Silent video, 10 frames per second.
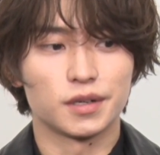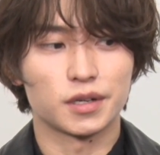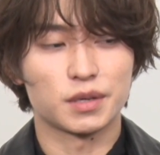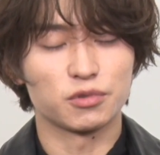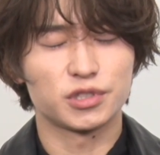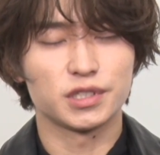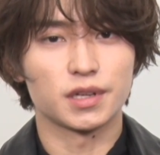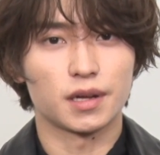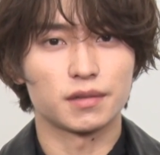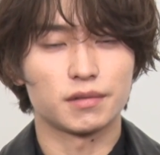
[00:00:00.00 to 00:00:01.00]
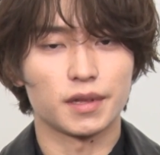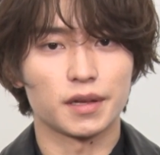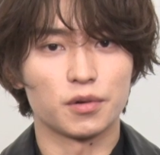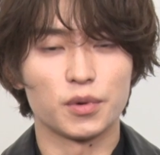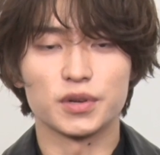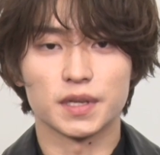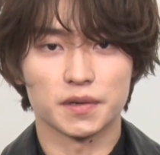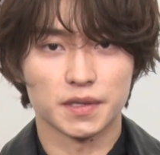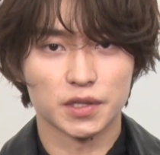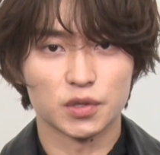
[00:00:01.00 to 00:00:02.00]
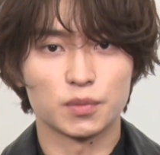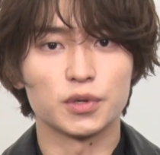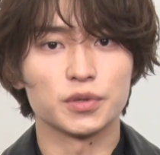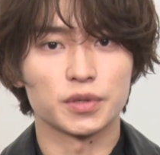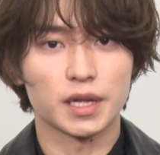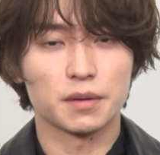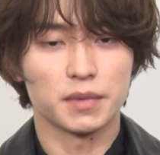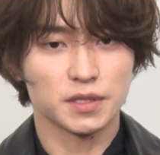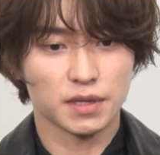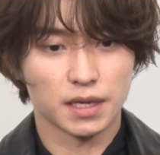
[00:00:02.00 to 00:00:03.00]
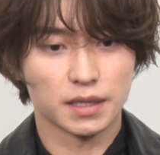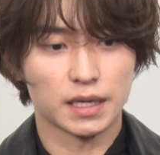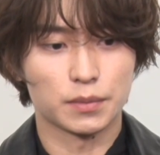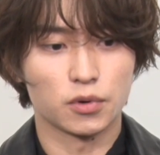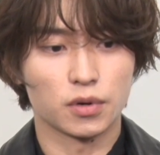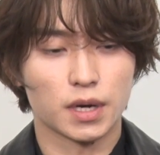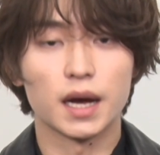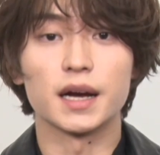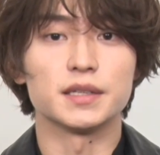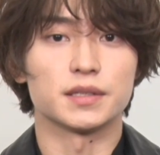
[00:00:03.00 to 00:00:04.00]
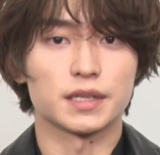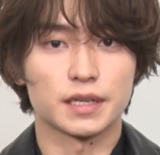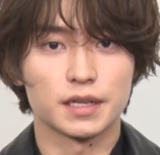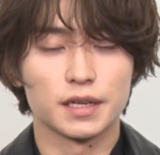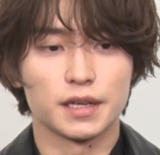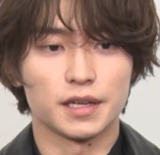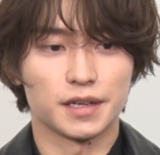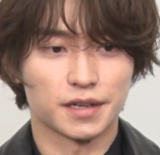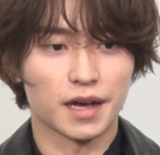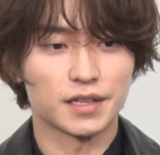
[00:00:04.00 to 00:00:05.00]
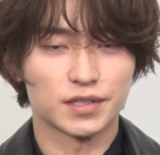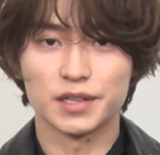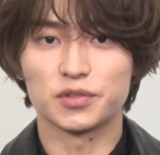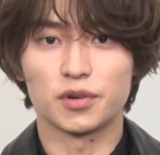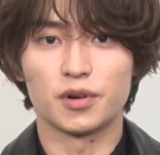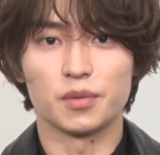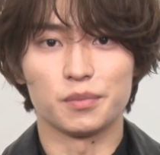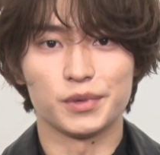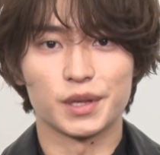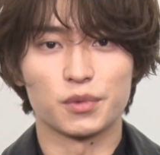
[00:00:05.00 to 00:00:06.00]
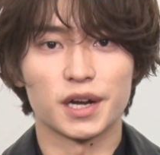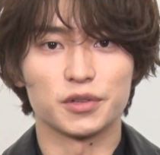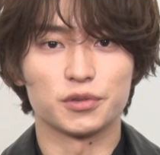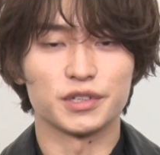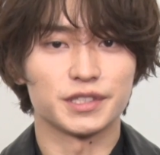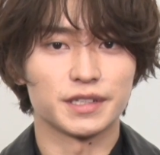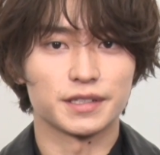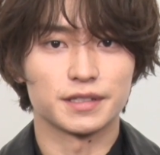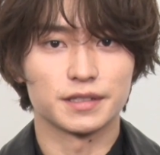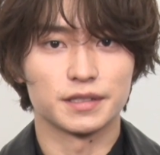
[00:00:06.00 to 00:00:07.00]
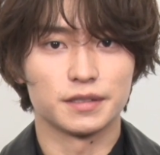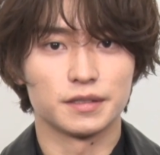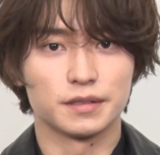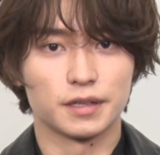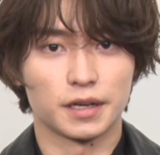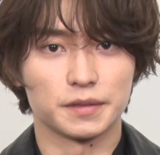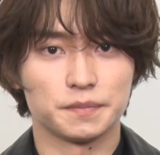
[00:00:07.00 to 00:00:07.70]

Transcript: 気持ちいいなって思える作品だと思うのでまずは何も考えずに一回スラッと見てもらえると嬉しいです、は